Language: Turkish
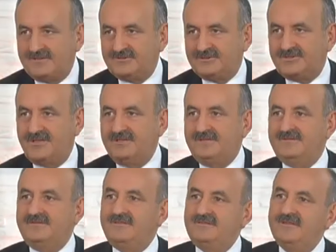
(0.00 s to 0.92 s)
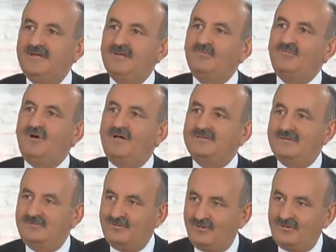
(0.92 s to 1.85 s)
alışkanlığının
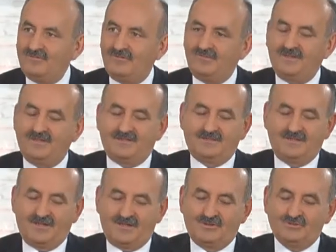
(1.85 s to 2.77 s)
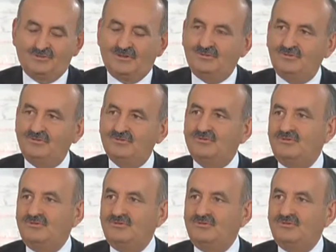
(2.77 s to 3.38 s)
muhatabı olmamalarını arzu ediyoruz.